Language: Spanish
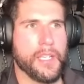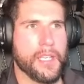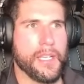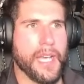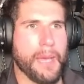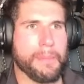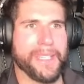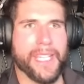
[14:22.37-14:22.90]

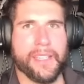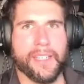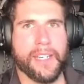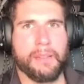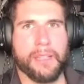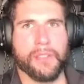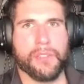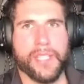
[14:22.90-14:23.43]
a mitad de
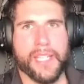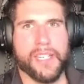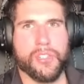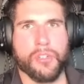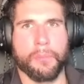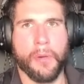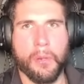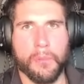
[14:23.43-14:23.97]
entrenamiento estás
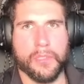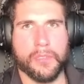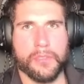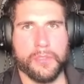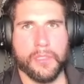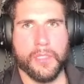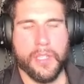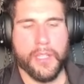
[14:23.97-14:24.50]
hecho polvo
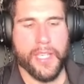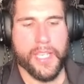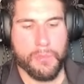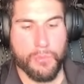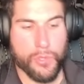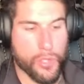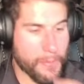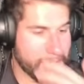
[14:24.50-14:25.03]

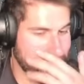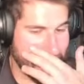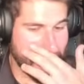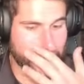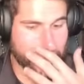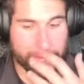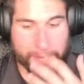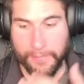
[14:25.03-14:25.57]
es mucho más
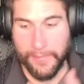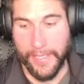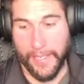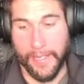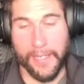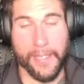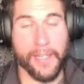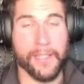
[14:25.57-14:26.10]
fácil
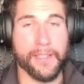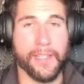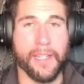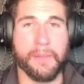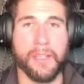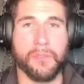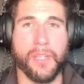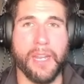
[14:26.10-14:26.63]
dejar el
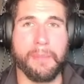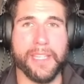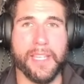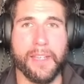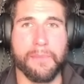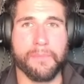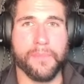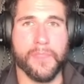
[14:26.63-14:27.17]
entrenamiento a la
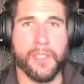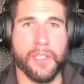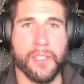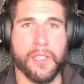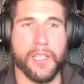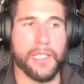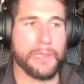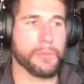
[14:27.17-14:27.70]
mitad
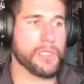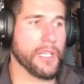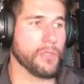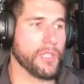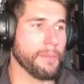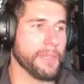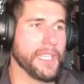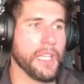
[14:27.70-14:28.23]
y después la
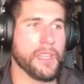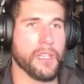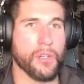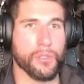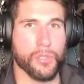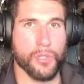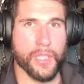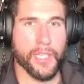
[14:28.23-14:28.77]
otra mitad
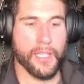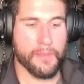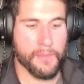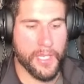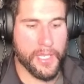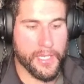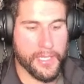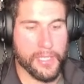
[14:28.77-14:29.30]
hacerlo otro día
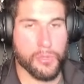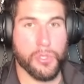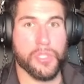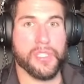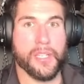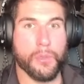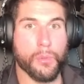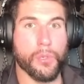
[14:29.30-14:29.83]
y estoy
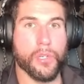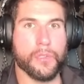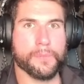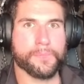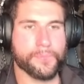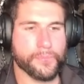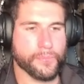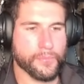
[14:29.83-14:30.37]
seguro
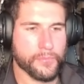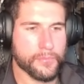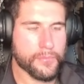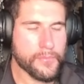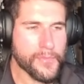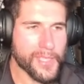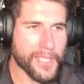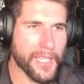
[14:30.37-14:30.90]

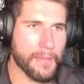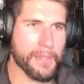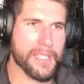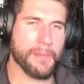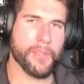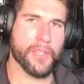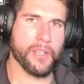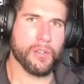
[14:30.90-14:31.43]
que
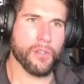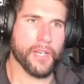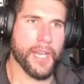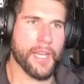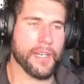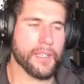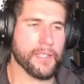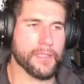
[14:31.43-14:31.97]
vas a poder
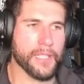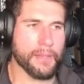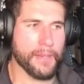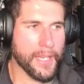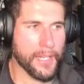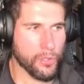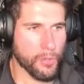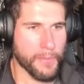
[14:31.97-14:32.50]
lograr
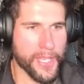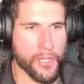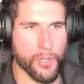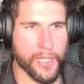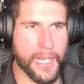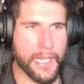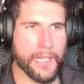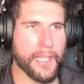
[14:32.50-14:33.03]
trabajar con
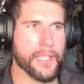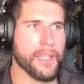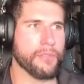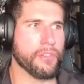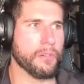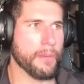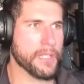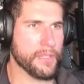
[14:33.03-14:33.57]
mayor carga y de
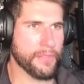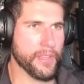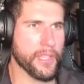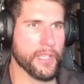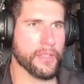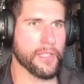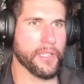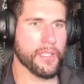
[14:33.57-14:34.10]
forma más
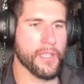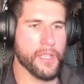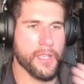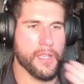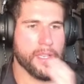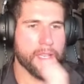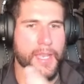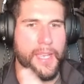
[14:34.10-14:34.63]
eficiente
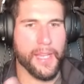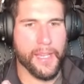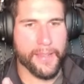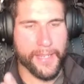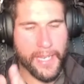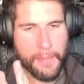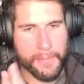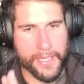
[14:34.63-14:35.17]

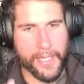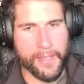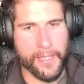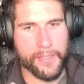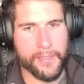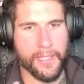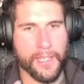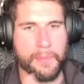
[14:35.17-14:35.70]
el de la mitad
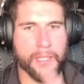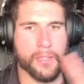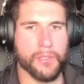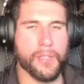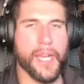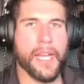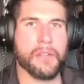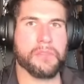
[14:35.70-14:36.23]
del
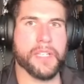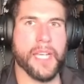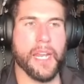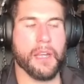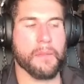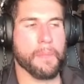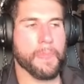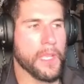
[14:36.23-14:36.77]
entrenamiento al
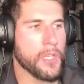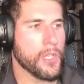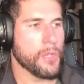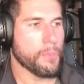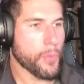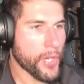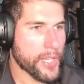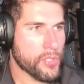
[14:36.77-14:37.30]
final.
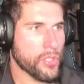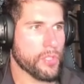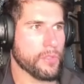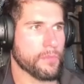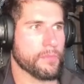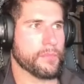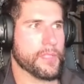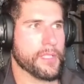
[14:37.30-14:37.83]
Por
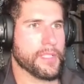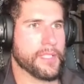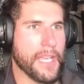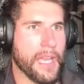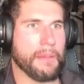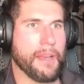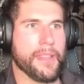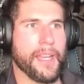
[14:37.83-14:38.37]
eso
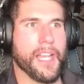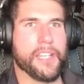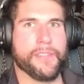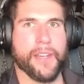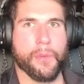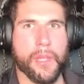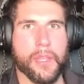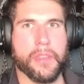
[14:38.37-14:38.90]
se habla de las
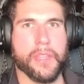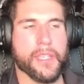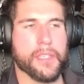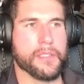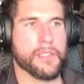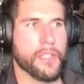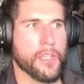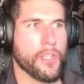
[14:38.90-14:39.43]

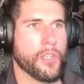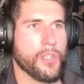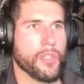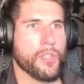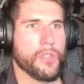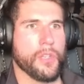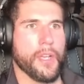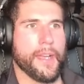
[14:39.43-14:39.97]
frecuencias.
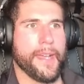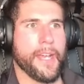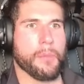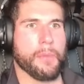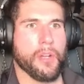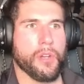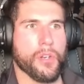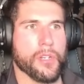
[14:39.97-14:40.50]
A
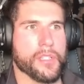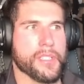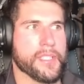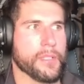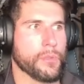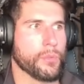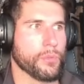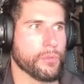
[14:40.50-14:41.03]
lo mejor,
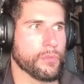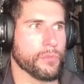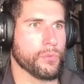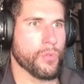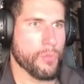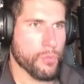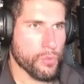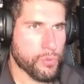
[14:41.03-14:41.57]
si tú
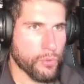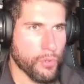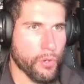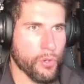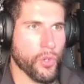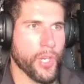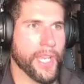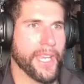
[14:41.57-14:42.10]
un
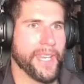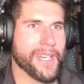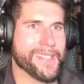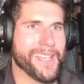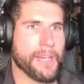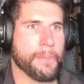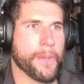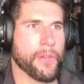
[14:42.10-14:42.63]
músculo no le quieres
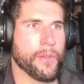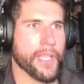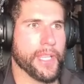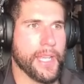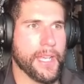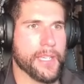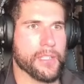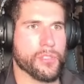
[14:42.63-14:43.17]
dar
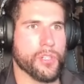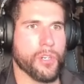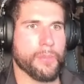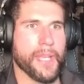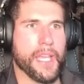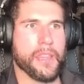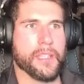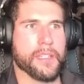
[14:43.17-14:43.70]
prioridad y solo
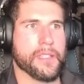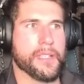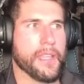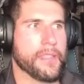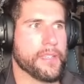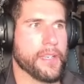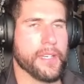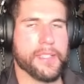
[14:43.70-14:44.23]
me haces
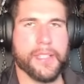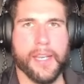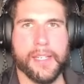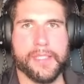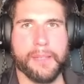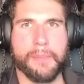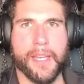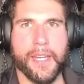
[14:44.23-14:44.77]
10 series a la
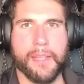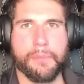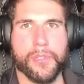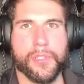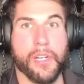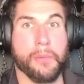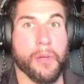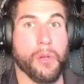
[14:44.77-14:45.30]
semana,
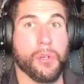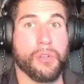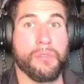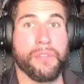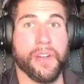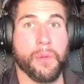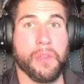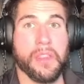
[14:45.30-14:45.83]
pues a lo mejor
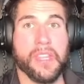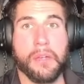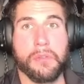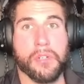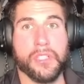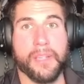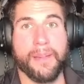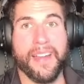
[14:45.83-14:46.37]
con frecuencia
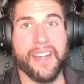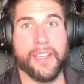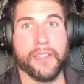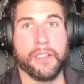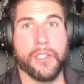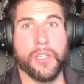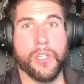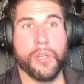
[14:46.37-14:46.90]
1 te vale.
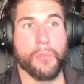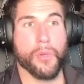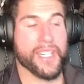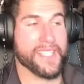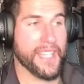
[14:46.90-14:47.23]
Porque está